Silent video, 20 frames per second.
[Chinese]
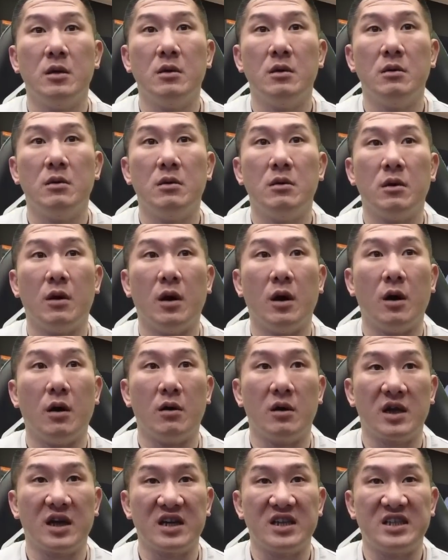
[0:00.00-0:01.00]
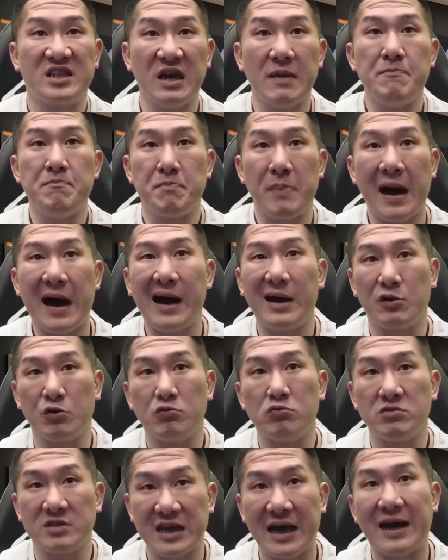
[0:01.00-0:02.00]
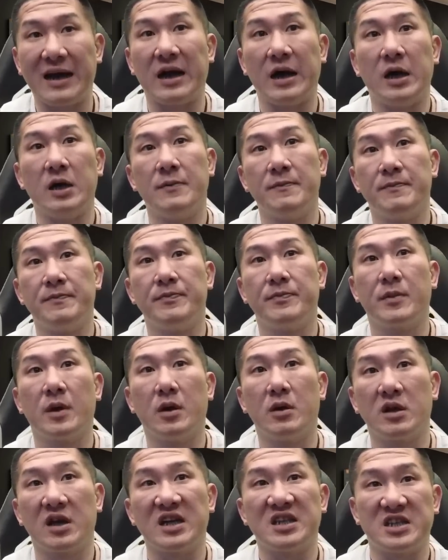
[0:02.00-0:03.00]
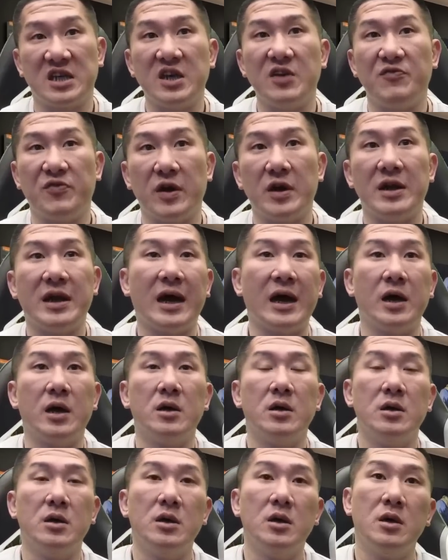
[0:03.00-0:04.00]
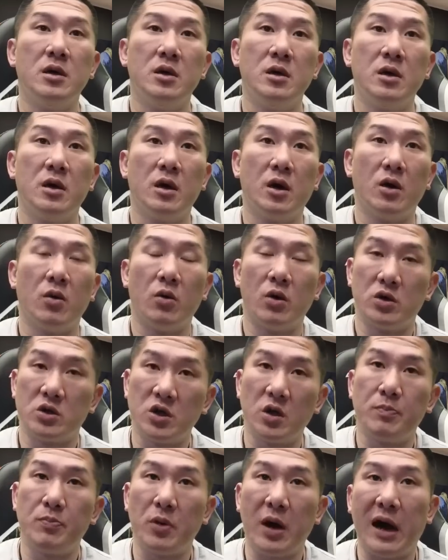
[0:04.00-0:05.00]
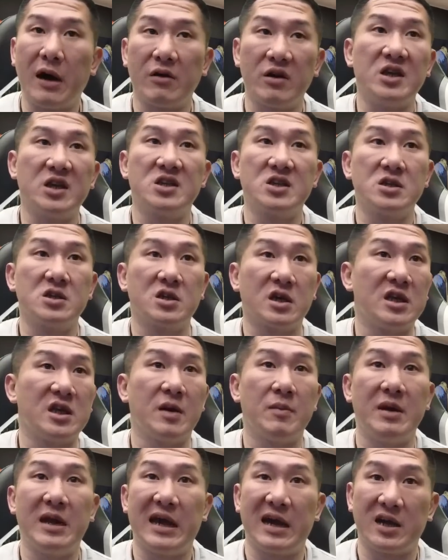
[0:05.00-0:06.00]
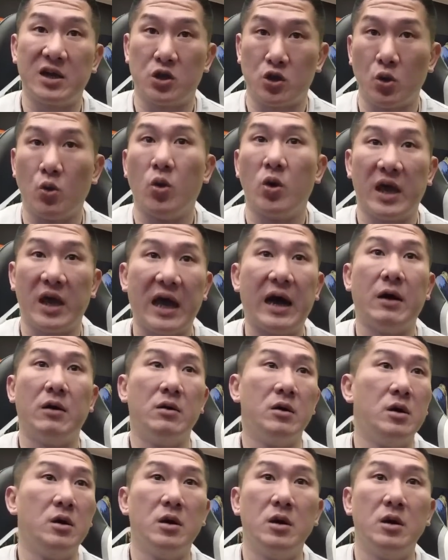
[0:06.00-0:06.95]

哦，那个剑拔弩张啊，哦，那个气氛啊，哦，我就不好意思跟他们两个多聊。